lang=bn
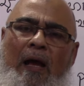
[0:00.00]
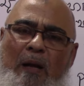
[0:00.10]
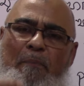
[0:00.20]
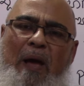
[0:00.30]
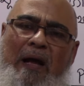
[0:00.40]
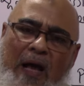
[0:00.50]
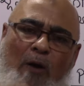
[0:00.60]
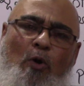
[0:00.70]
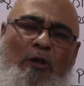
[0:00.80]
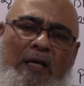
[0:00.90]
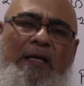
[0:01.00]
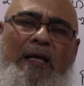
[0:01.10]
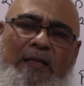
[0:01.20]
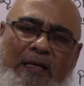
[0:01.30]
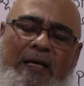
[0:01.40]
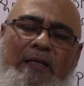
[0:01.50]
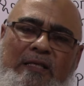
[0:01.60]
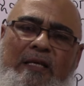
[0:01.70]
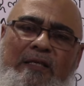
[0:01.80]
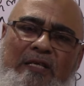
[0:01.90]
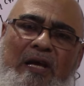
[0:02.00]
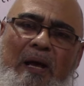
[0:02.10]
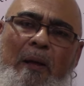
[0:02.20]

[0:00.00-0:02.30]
এটা ব্যাখ্যা করতে গিয়ে দেখেছি যে